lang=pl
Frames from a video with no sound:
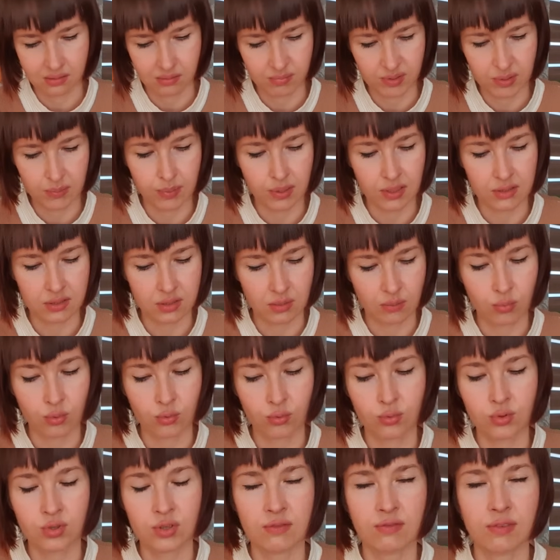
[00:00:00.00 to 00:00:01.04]
przepraszam,
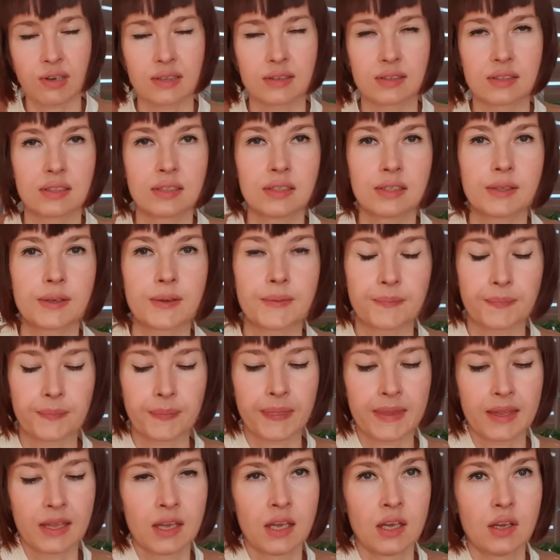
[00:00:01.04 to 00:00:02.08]
różowatych,
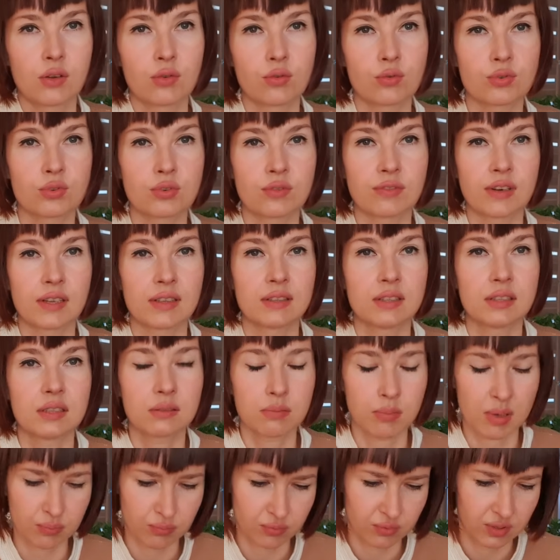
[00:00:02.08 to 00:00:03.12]

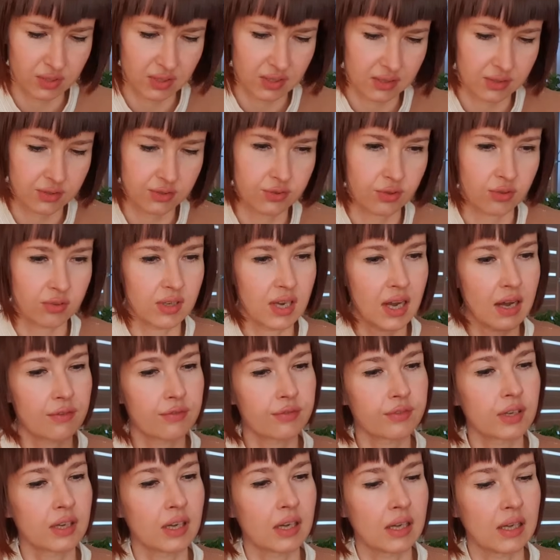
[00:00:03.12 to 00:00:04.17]
różowatych. Mam tutaj
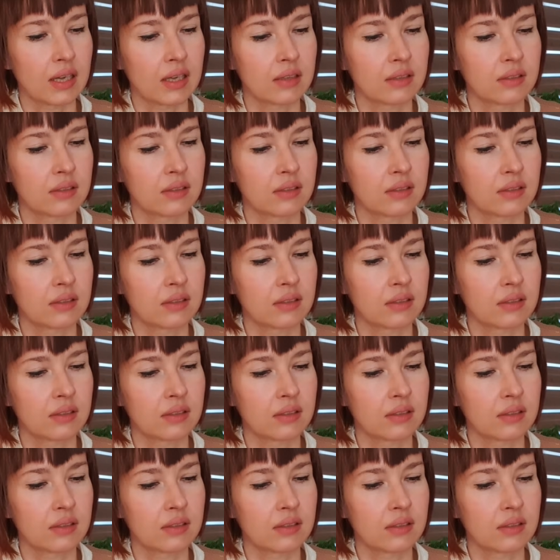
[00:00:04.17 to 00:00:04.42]
ściągawkę